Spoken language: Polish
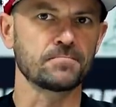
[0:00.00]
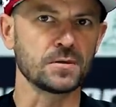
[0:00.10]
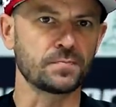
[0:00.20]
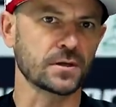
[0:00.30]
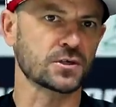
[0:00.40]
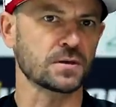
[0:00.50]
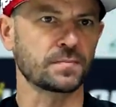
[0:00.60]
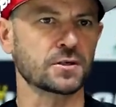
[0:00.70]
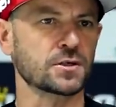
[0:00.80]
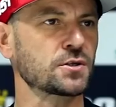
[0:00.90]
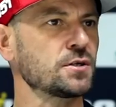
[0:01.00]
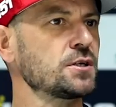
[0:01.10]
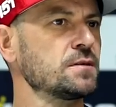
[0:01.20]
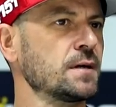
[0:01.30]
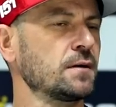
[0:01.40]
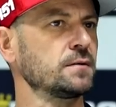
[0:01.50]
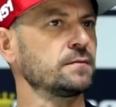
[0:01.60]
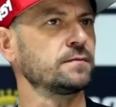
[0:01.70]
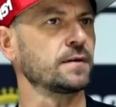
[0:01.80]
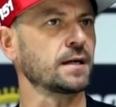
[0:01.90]
I pierwsze, pierwsze treningi
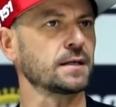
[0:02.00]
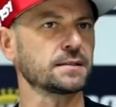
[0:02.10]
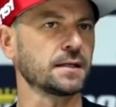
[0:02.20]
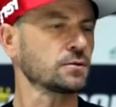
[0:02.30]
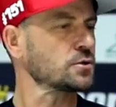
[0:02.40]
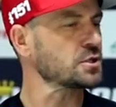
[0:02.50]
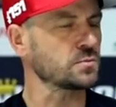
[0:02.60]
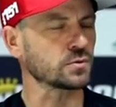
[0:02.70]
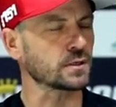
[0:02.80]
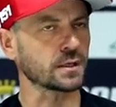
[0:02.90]
miałem w wakacje, a to też nie było